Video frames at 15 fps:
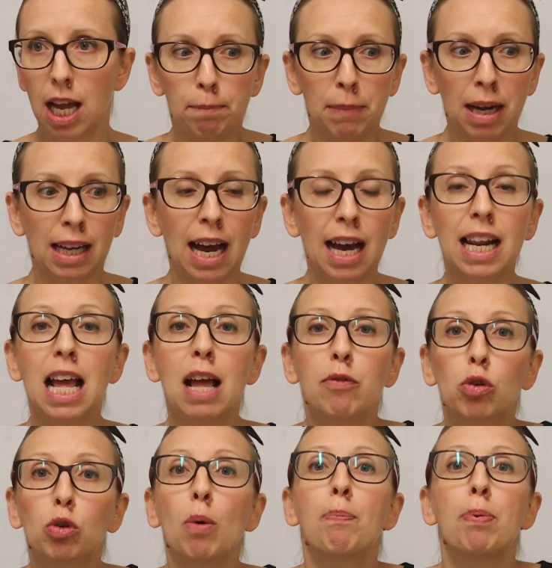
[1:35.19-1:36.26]
magari hai
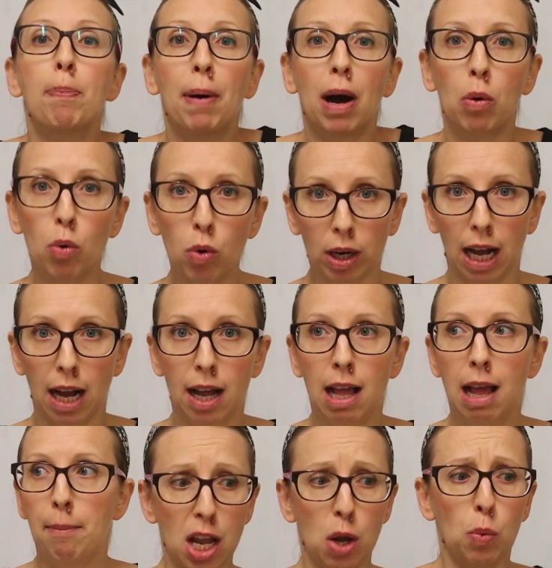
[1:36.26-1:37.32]
avuto più paura
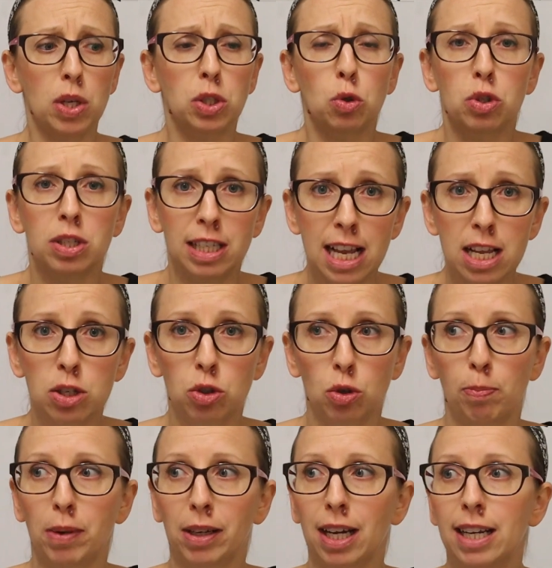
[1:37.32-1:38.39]
questo
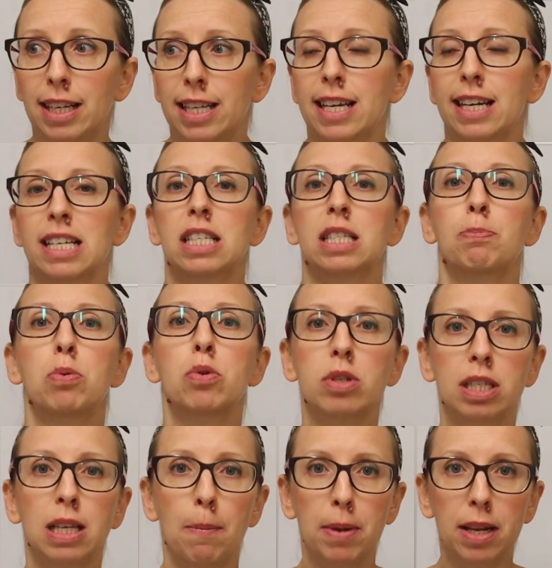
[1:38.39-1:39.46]
senso magari di
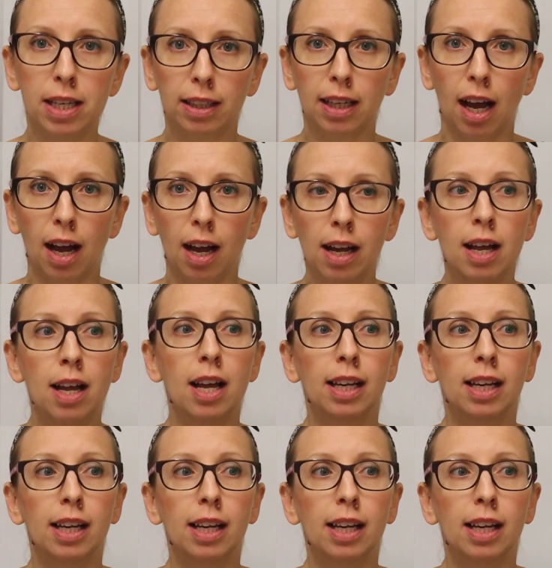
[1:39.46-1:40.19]
responsabilità